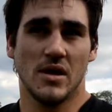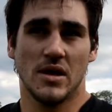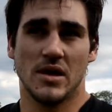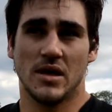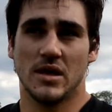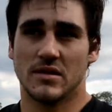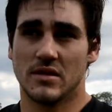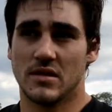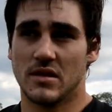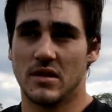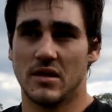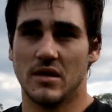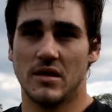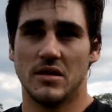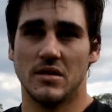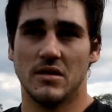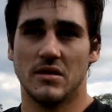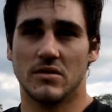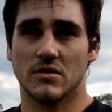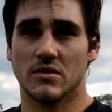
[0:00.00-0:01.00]
Este,
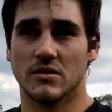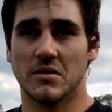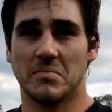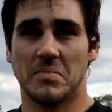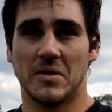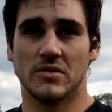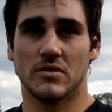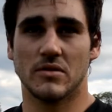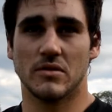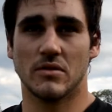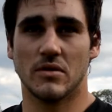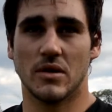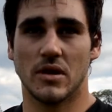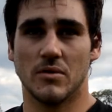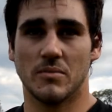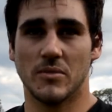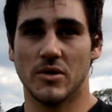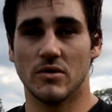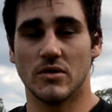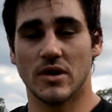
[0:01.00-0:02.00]
y con respecto a
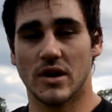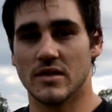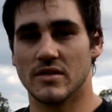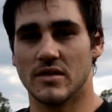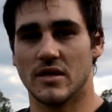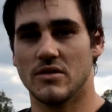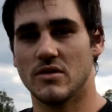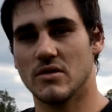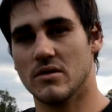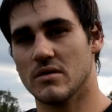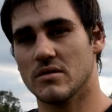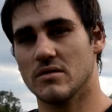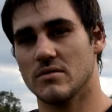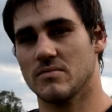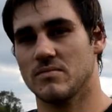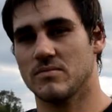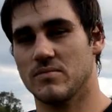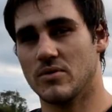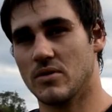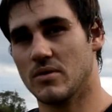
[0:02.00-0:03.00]
lo mío, gracias a Dios
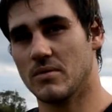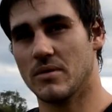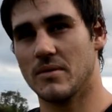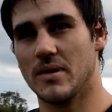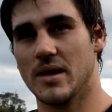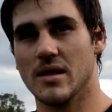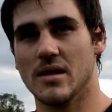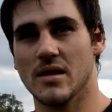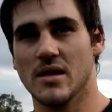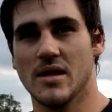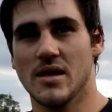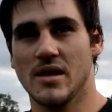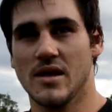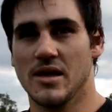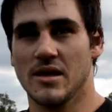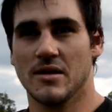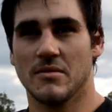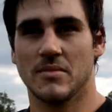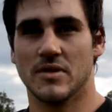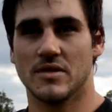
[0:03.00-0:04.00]
pude volver.
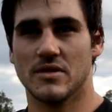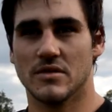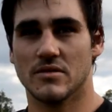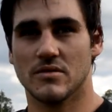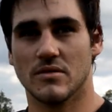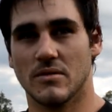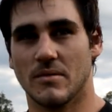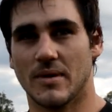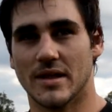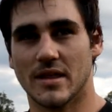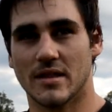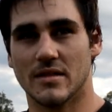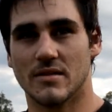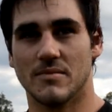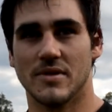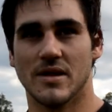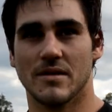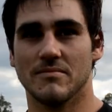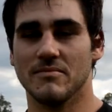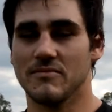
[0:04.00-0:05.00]
Me siento bastante
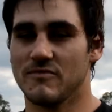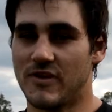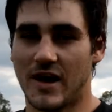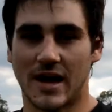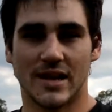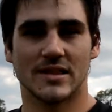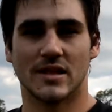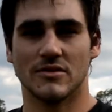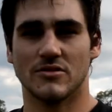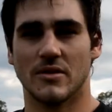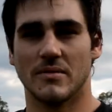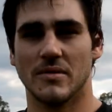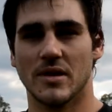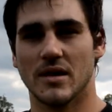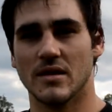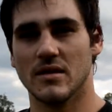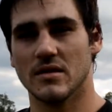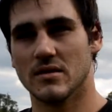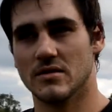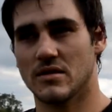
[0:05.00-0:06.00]
bien. Falta
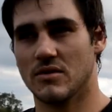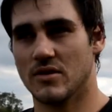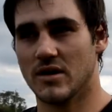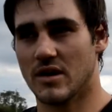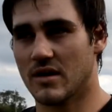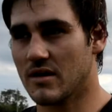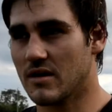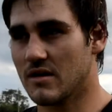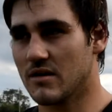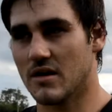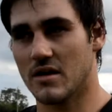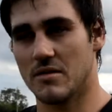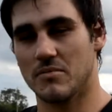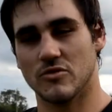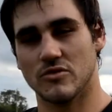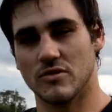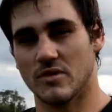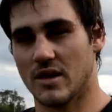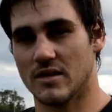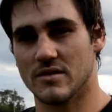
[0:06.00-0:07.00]
todavía, tengo que agarrar el
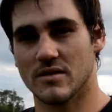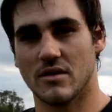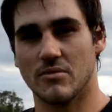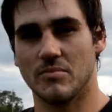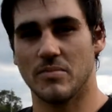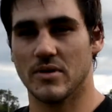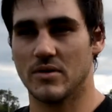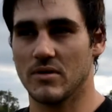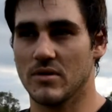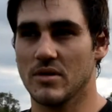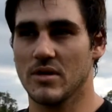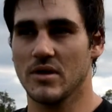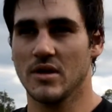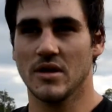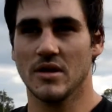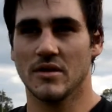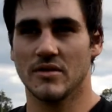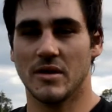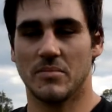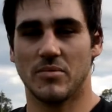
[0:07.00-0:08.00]
ritmo, estoy cansado, pero
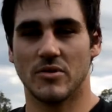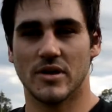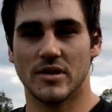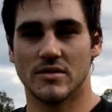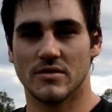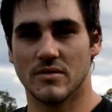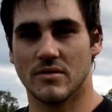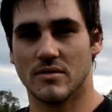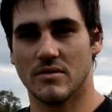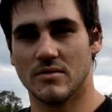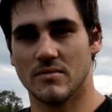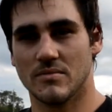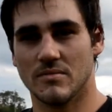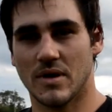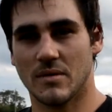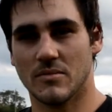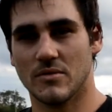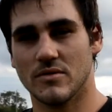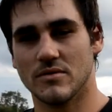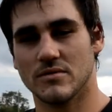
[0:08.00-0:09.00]
de a poquito
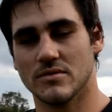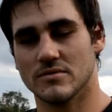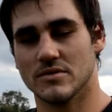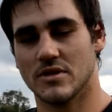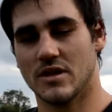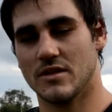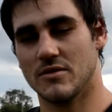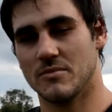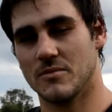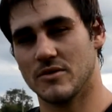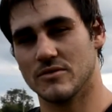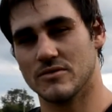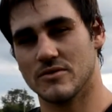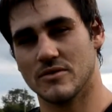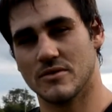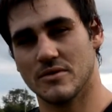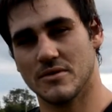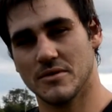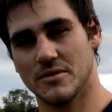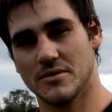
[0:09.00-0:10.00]
vamos teniendo
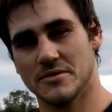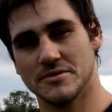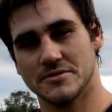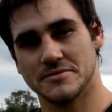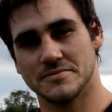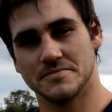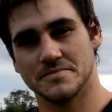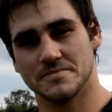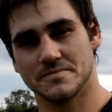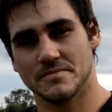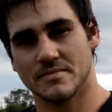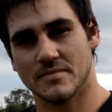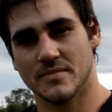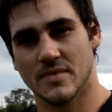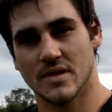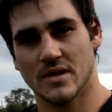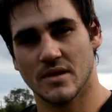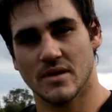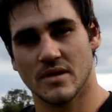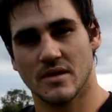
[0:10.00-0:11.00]
¿Jugaste la
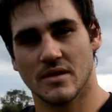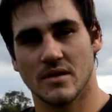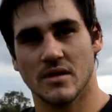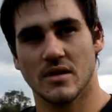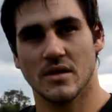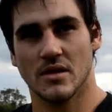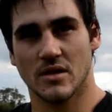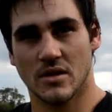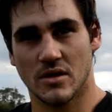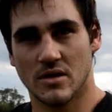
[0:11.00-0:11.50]
intermedia también, como